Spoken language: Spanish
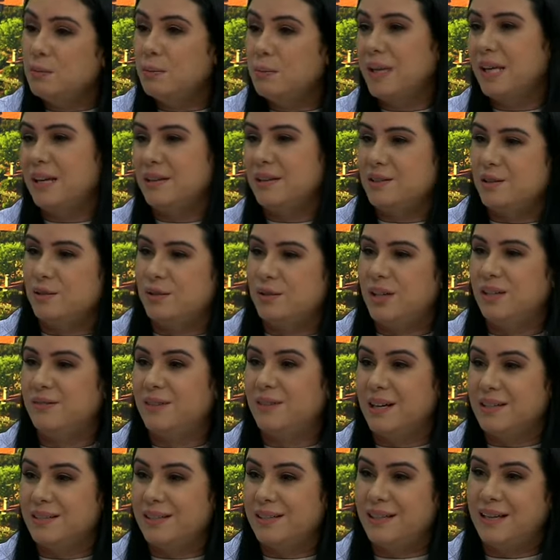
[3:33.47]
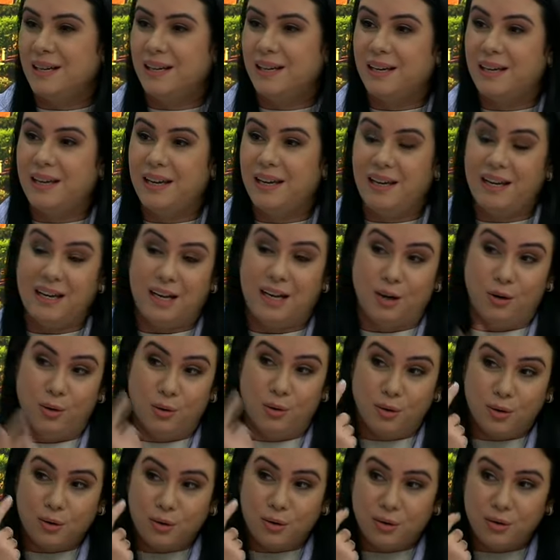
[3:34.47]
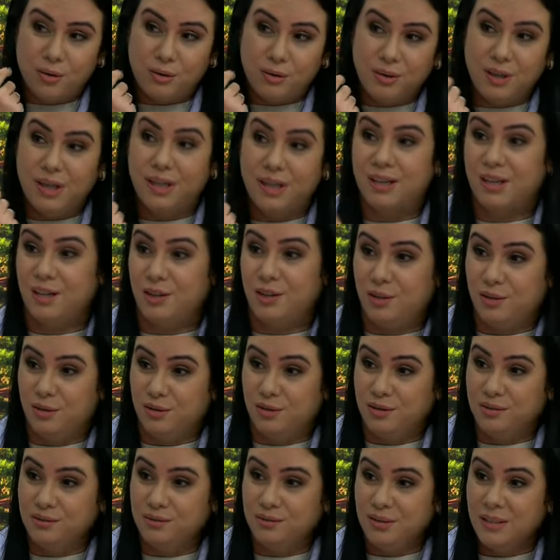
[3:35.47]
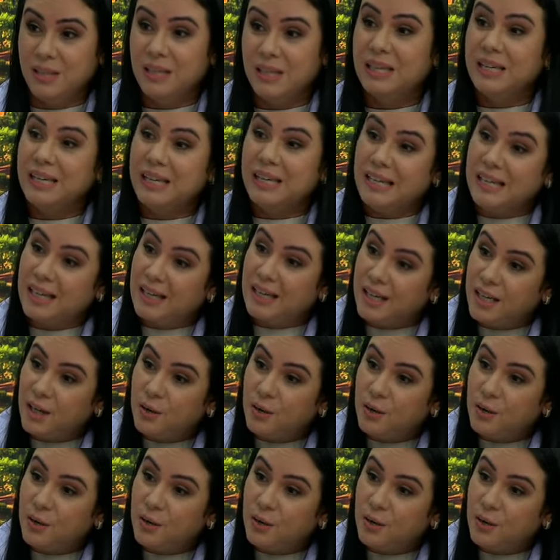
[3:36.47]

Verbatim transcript: complicaciones básicas, que era el ojo, el riñón y la